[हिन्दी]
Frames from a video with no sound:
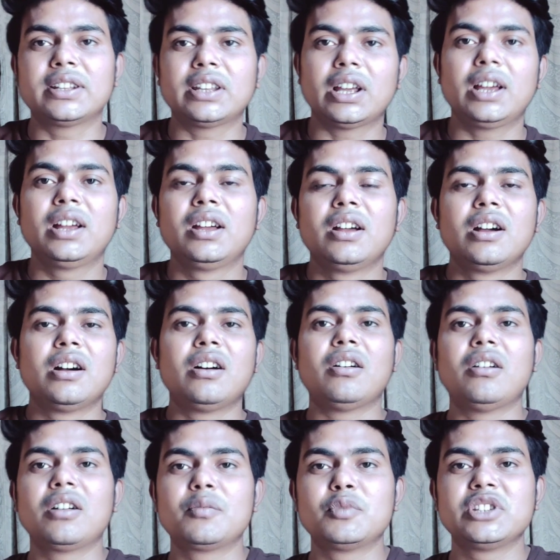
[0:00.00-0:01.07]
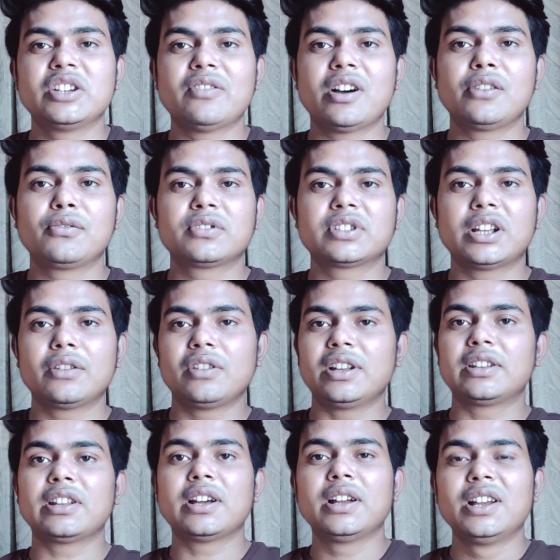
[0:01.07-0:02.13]
जाता है और मुझे वहाँ नुकसान हो
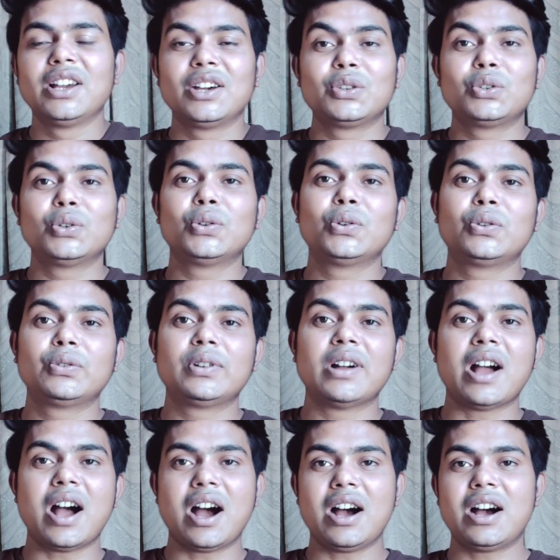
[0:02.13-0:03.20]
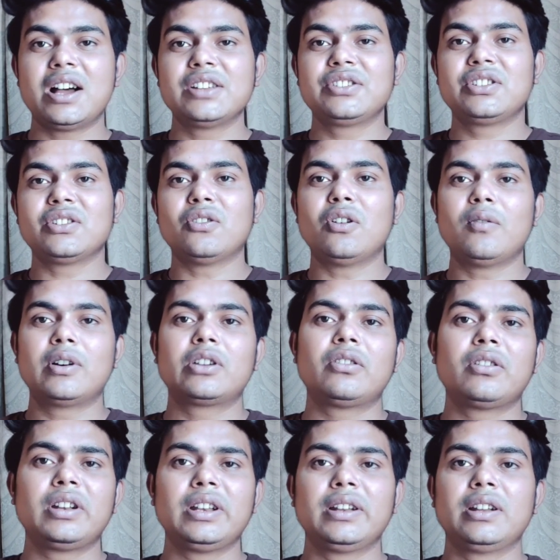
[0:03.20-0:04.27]
जाता है तो आज
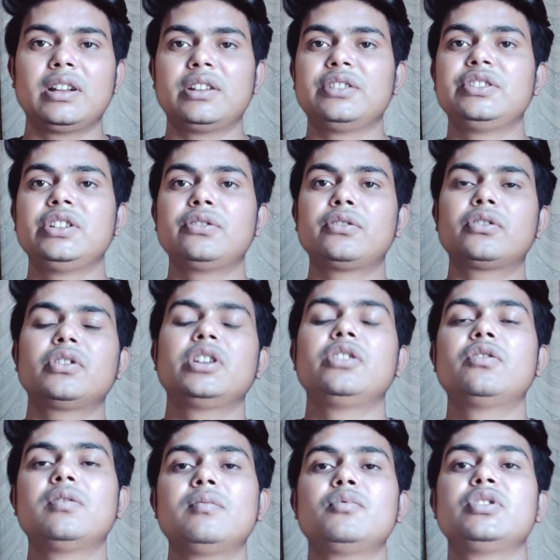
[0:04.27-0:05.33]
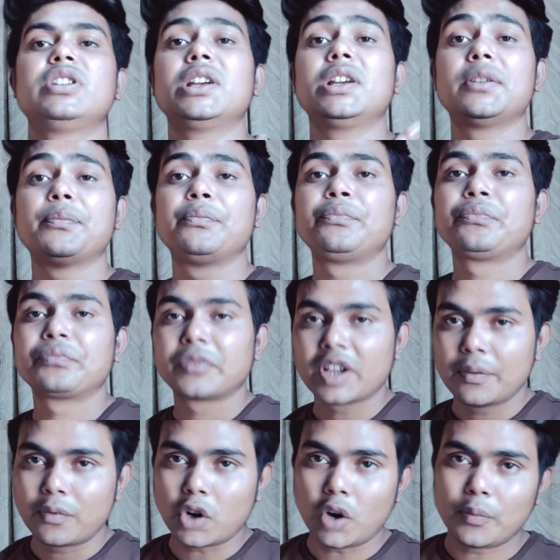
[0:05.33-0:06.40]
ओवरऑल जीरो टू हीरो में मुझे
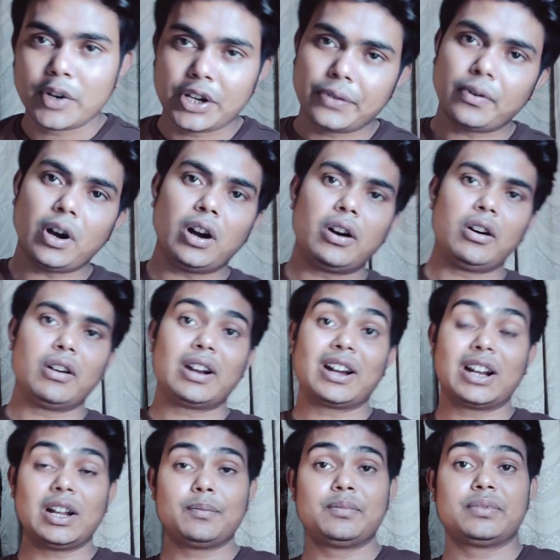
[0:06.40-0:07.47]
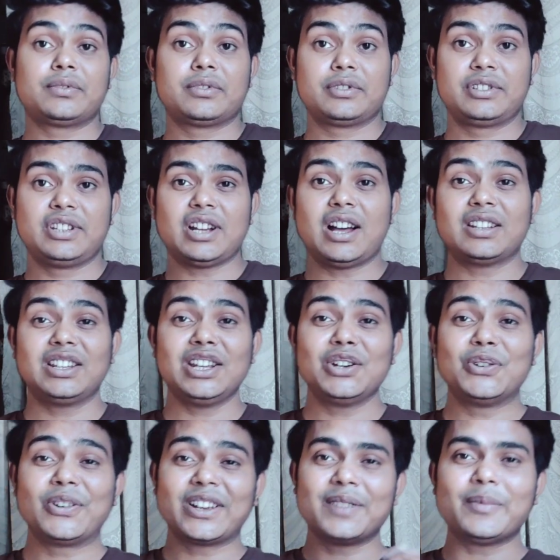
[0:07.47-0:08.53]
प्रॉफिट हुआ और अगर आप चाहते
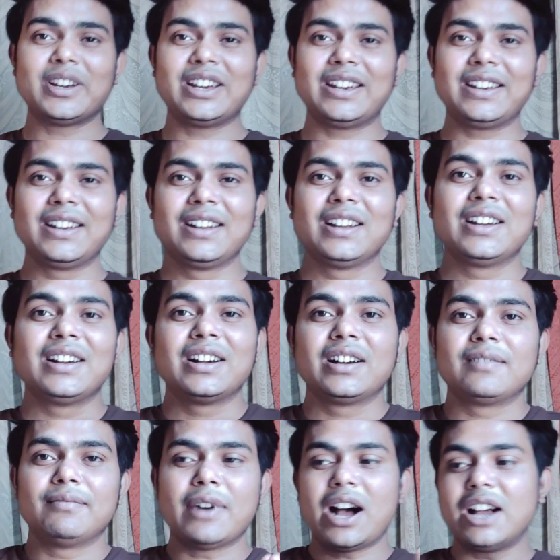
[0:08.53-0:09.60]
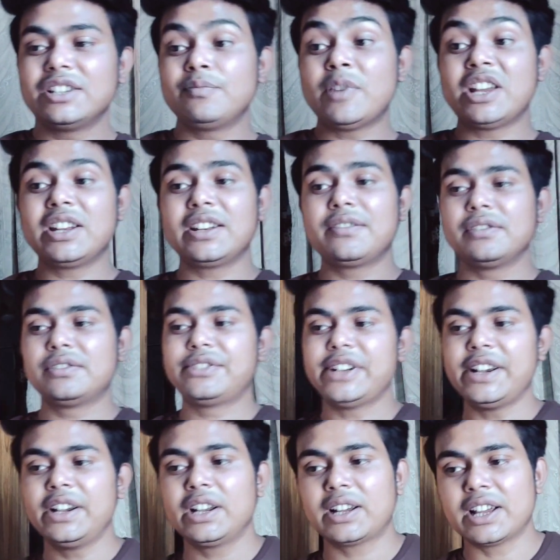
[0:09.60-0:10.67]
हो कि मैं आज मैंने
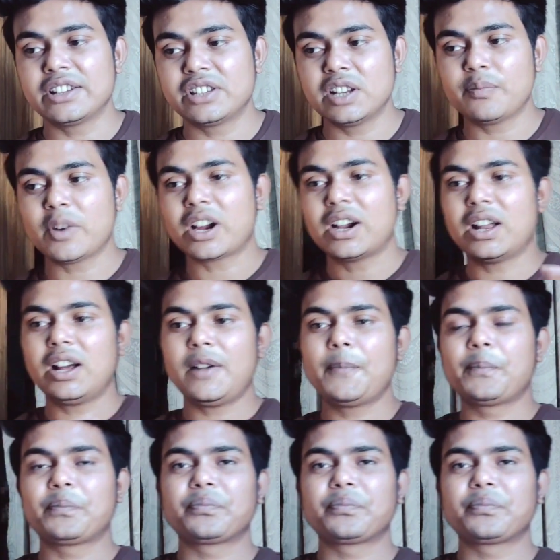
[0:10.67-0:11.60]
ट्रेंड कैसे पकड़ा